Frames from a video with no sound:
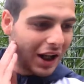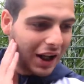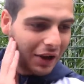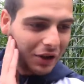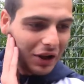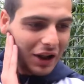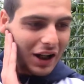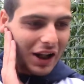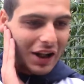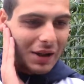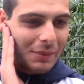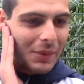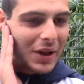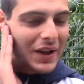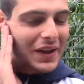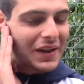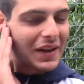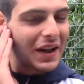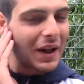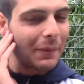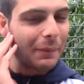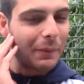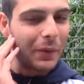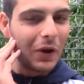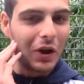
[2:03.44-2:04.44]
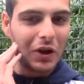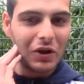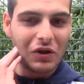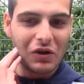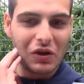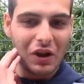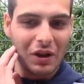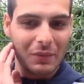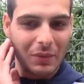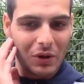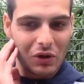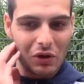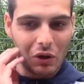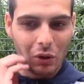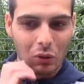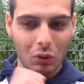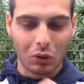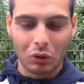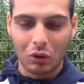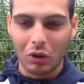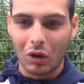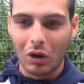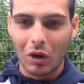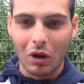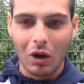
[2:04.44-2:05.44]
l'hanno rimessa a posto, ha rimesso
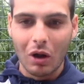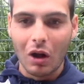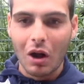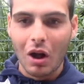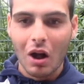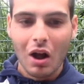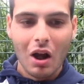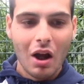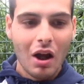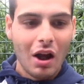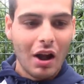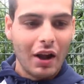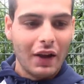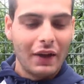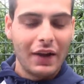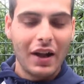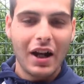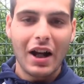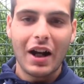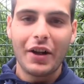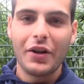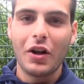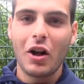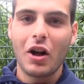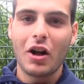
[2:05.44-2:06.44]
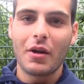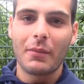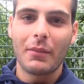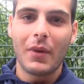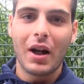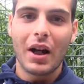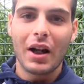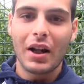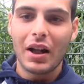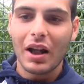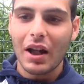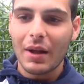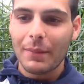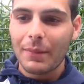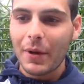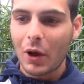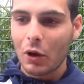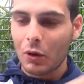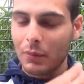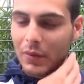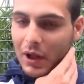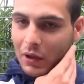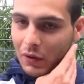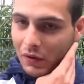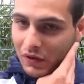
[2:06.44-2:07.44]
tutto nella norma e
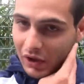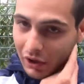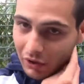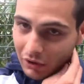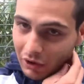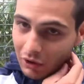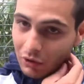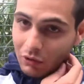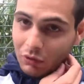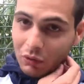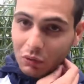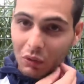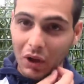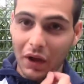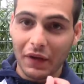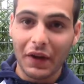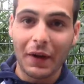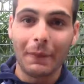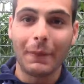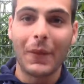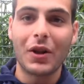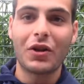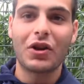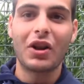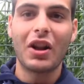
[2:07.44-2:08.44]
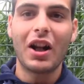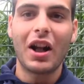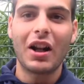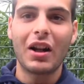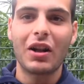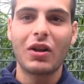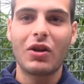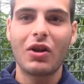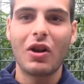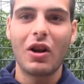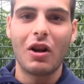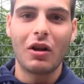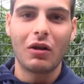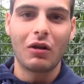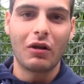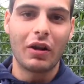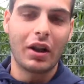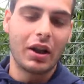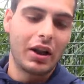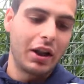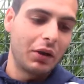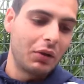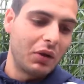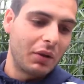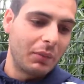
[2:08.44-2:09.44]
piano piano si è continuato a macinare il gioco e
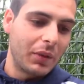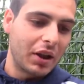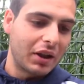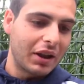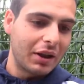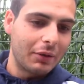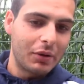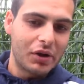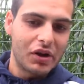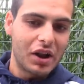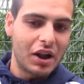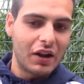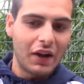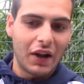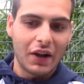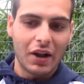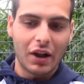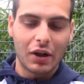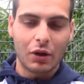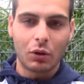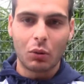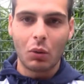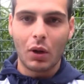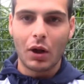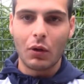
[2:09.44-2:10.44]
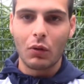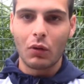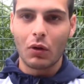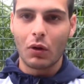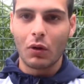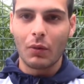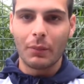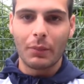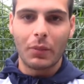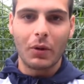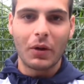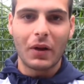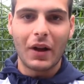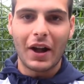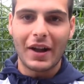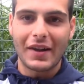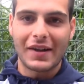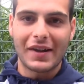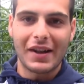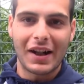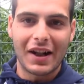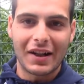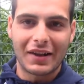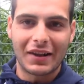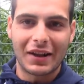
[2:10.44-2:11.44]
naturalmente poi si è arrivati al 2-1, non poteva
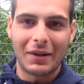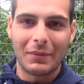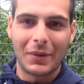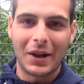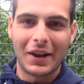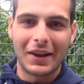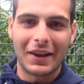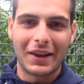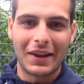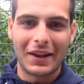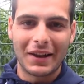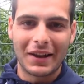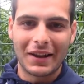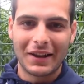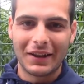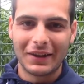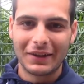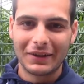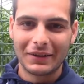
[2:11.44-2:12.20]
essere altrimenti.